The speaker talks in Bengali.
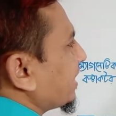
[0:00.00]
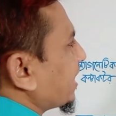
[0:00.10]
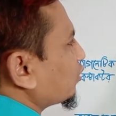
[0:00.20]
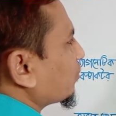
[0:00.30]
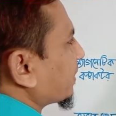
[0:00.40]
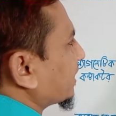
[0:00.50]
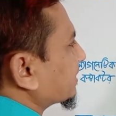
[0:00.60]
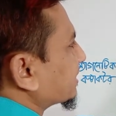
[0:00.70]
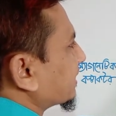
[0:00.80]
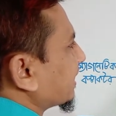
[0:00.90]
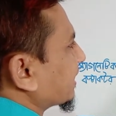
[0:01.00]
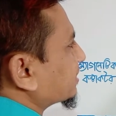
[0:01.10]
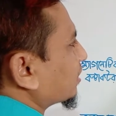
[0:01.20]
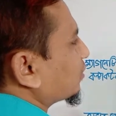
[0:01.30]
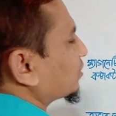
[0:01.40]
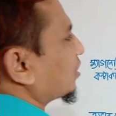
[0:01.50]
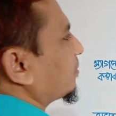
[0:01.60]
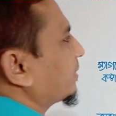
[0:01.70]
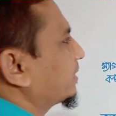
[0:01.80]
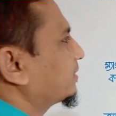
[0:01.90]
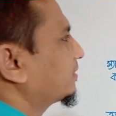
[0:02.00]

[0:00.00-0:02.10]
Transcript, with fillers: এ টু প্রান্তের সাথে কানেকশন করতে হবে